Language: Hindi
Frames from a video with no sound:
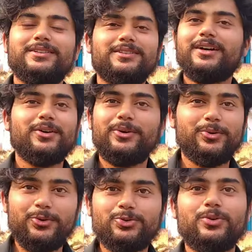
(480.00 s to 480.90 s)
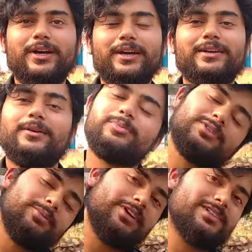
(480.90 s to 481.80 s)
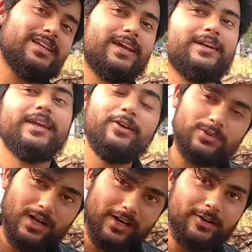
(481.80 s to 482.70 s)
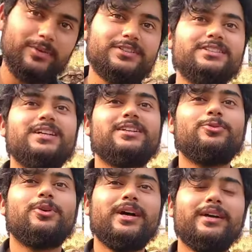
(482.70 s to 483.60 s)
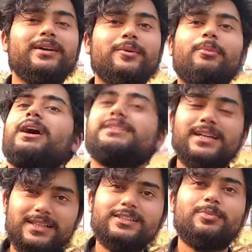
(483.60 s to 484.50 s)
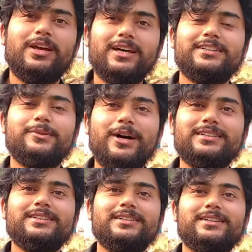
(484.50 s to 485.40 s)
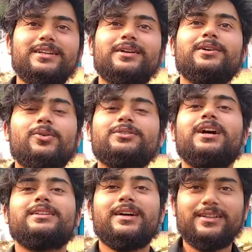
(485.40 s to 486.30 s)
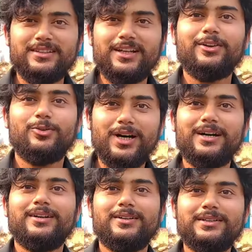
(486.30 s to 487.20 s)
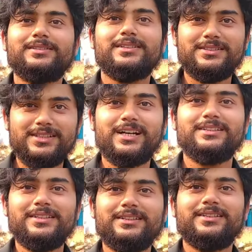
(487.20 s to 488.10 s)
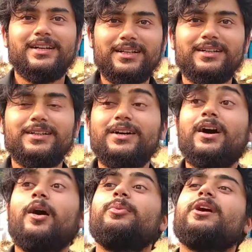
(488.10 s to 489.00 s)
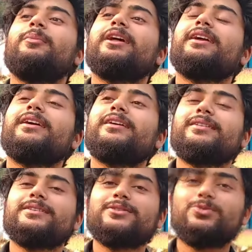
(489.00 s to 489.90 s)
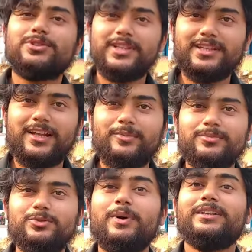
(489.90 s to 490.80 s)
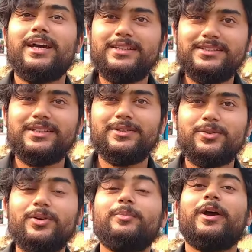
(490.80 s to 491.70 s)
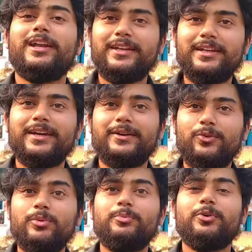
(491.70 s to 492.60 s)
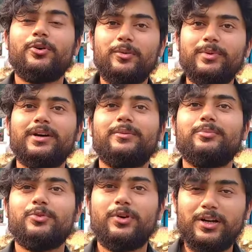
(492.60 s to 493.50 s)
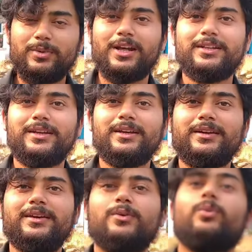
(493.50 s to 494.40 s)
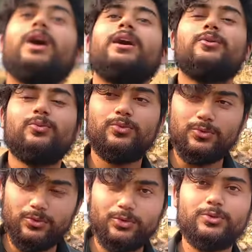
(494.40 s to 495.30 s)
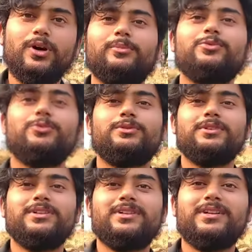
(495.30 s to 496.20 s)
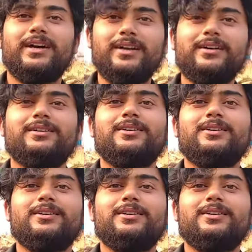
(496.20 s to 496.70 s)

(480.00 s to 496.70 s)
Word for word: इसका कोई कोई वो थोड़ा है सब निकल जाएगा यही उत्तराखंड में इतनी ज्यादा वो है बाहर से आता है सप्लाई आती है बाहर से कौन सा आता है आनंद अनोवा हम्म, काफी सारी ब्रांड है अभी हमारे ये दुग्ध के में उपाध्याय जी हैं उन्होंने हम्म। पहल की है वो भी हम्म। प्योर अपना प्रोडक्ट बनाते हैं वहाँ उनको दो आप दूध है ना